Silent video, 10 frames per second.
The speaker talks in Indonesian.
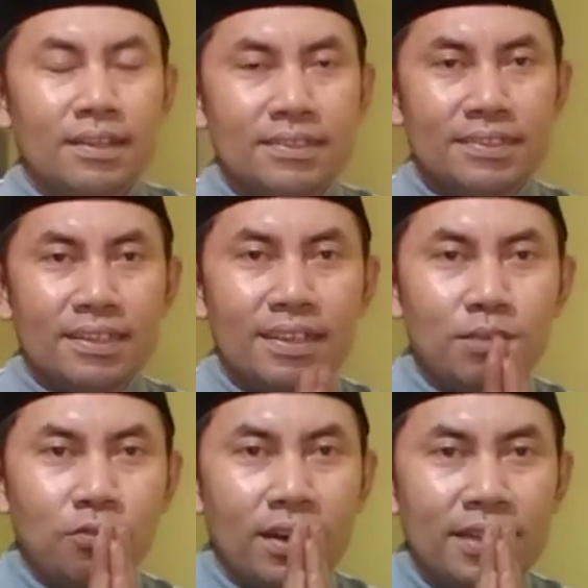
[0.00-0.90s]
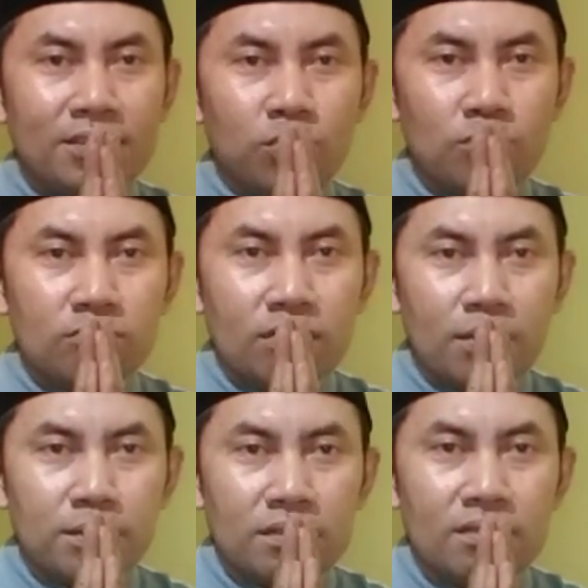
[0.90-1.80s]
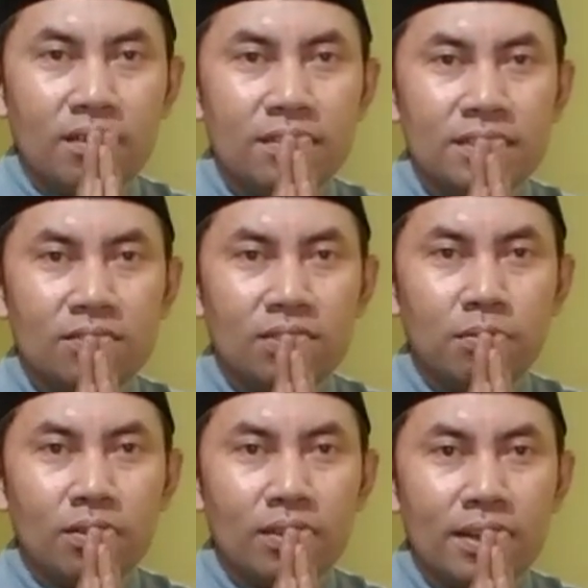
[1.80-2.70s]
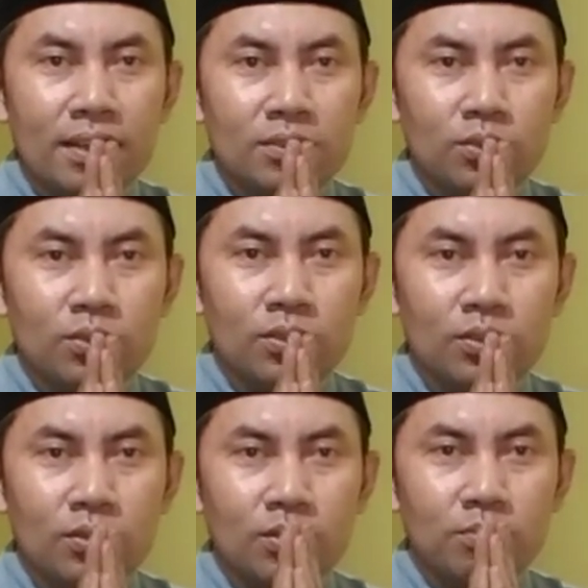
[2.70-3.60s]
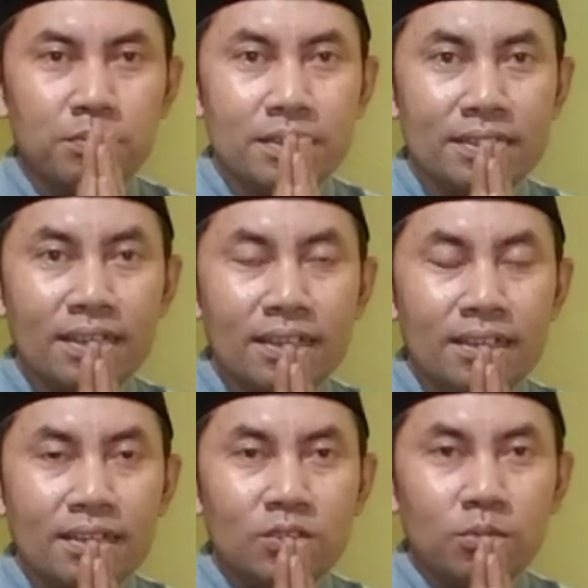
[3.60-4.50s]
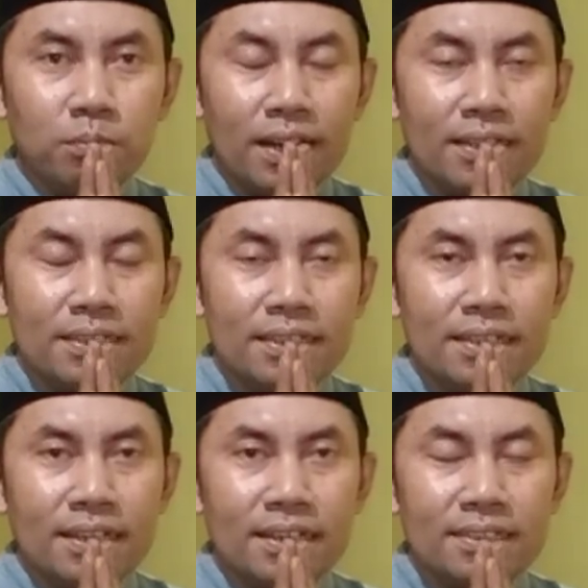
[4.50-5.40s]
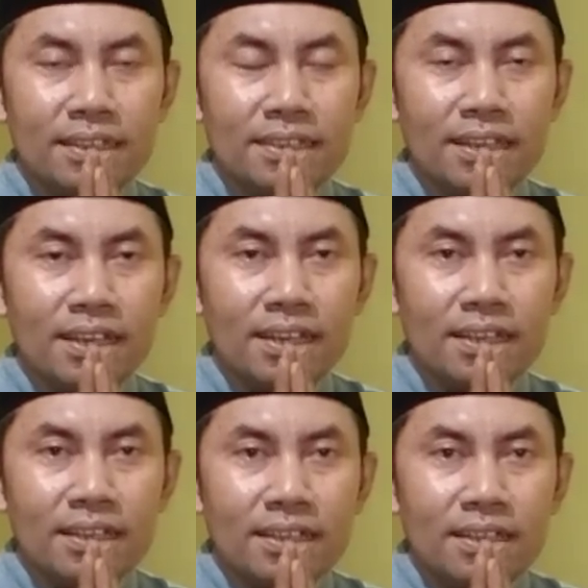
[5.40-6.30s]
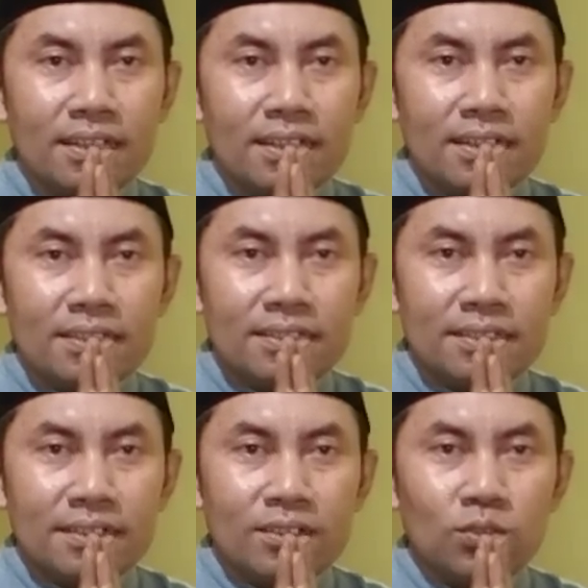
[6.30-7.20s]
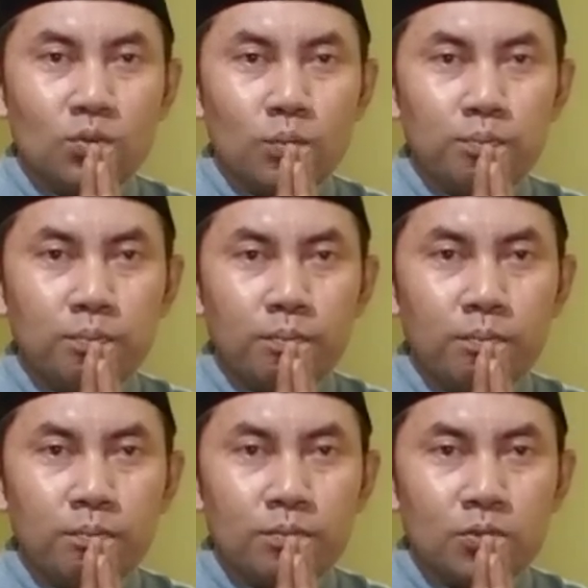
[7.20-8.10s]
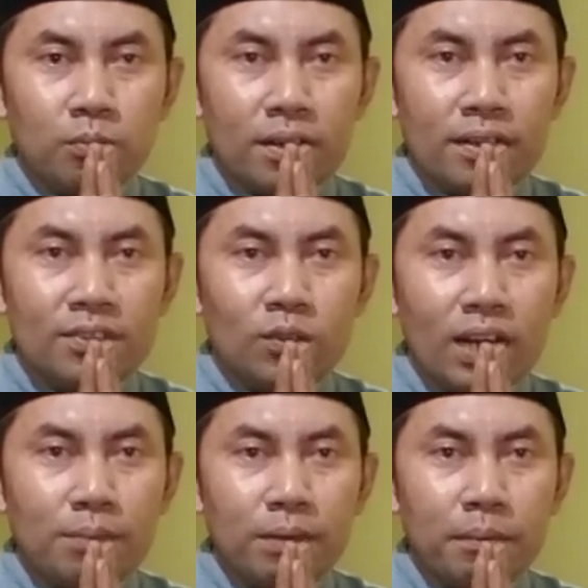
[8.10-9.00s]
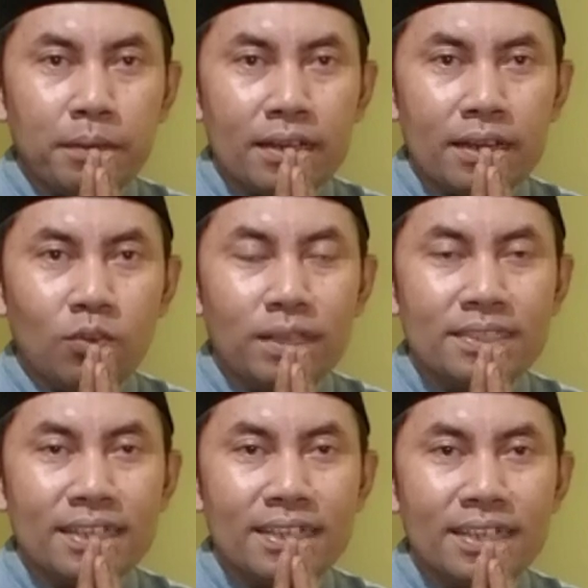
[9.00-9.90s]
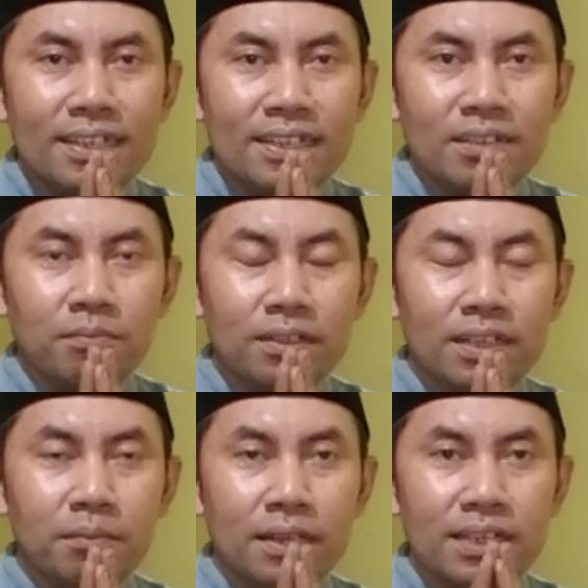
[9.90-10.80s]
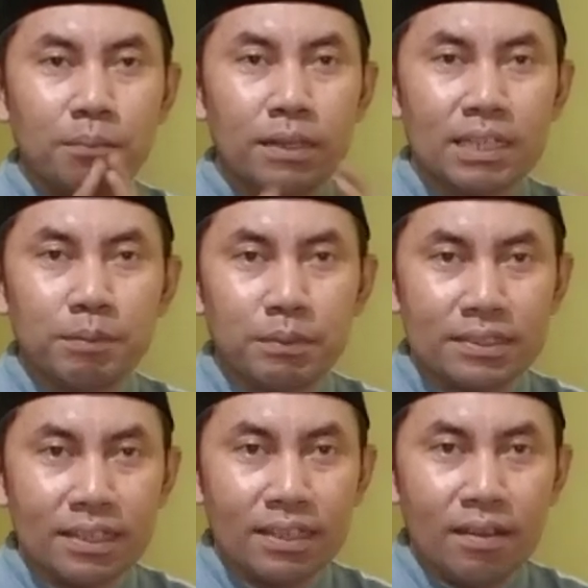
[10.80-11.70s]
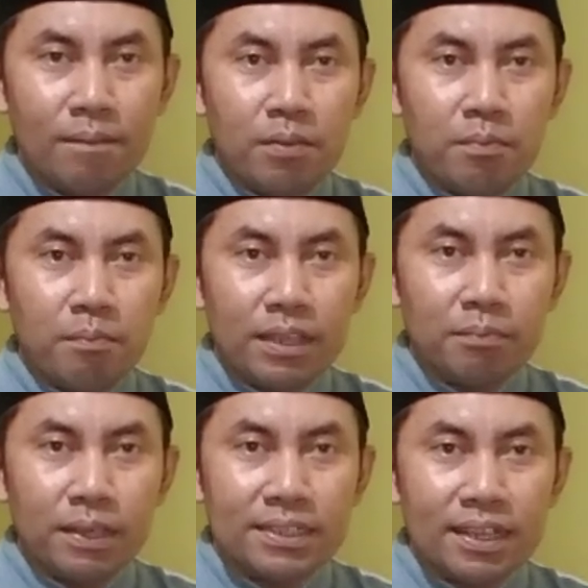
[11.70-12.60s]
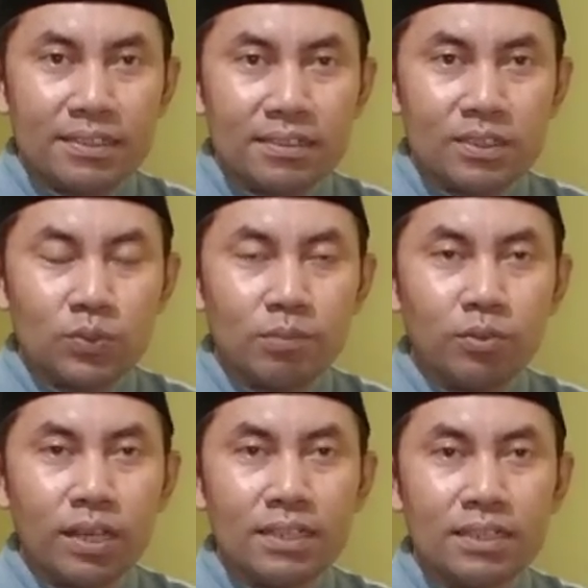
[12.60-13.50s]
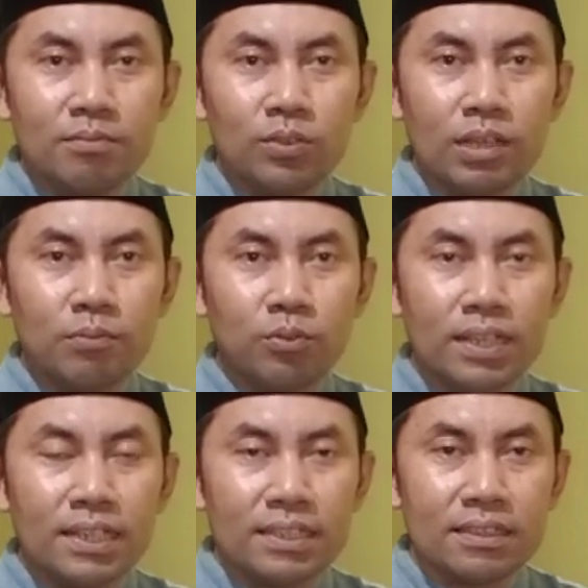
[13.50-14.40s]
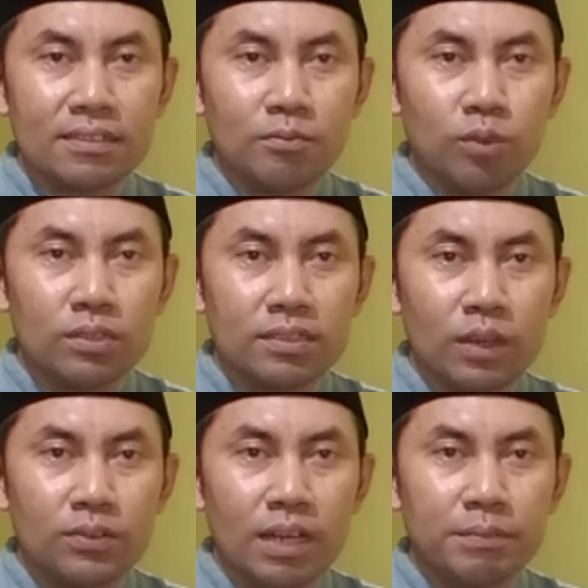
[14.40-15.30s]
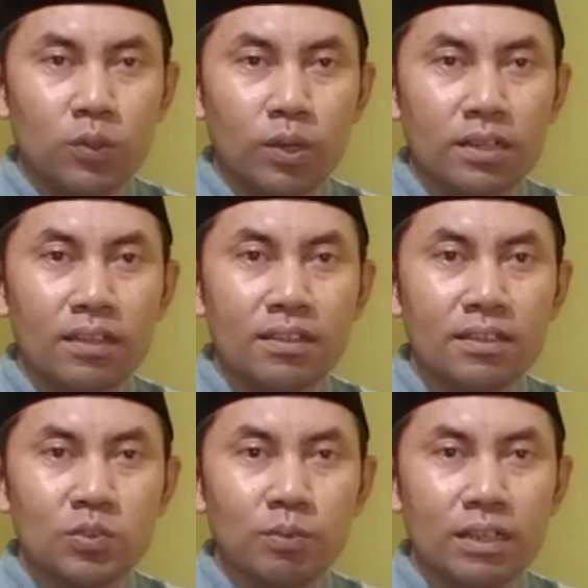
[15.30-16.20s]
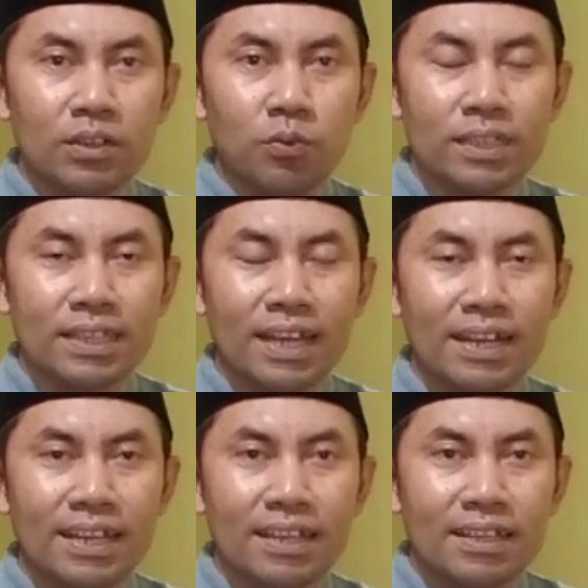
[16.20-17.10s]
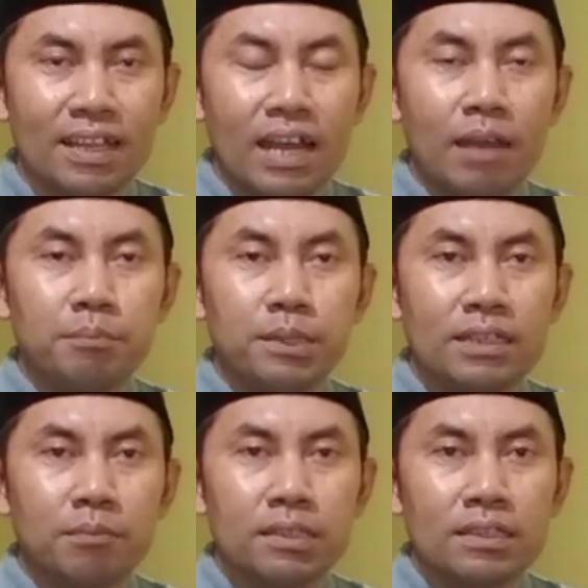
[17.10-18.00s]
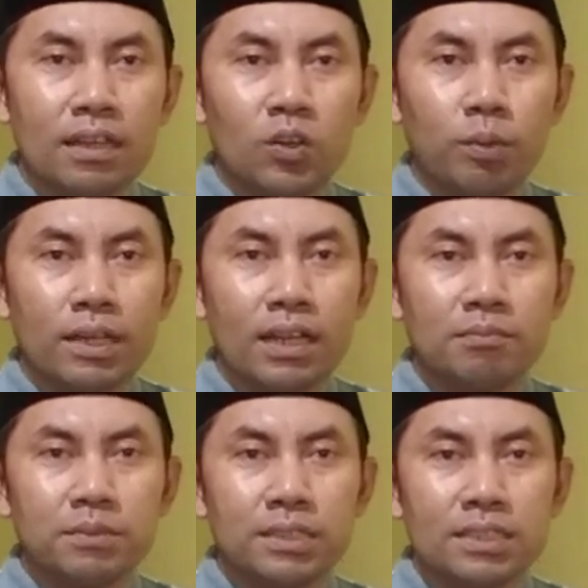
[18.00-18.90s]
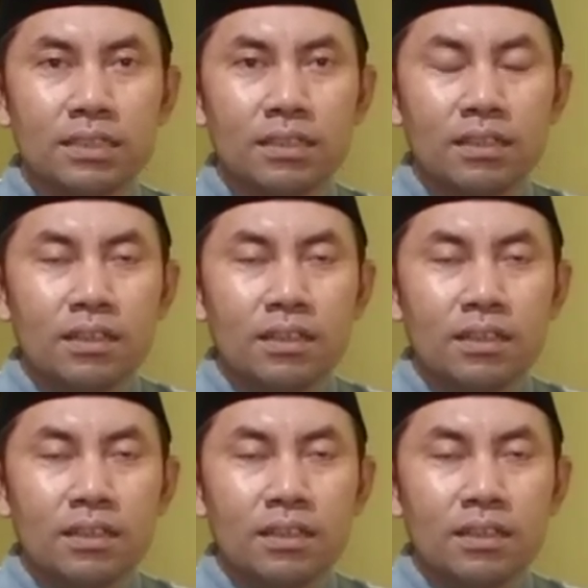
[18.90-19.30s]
Assalamualaikum warahmatullahi wabarakatuh. Pemirsa, jumpa lagi dengan saya channel YouTube Sumarjono Lapak Merah Lumajang ya. Bagaimana kabarnya pemirsa? Baik-baik aja tentunya bukan? Mudah-mudahan kita semua selalu dalam lindungan Allah Subhanahu wa taala. Amin amin ya rabbal alamin.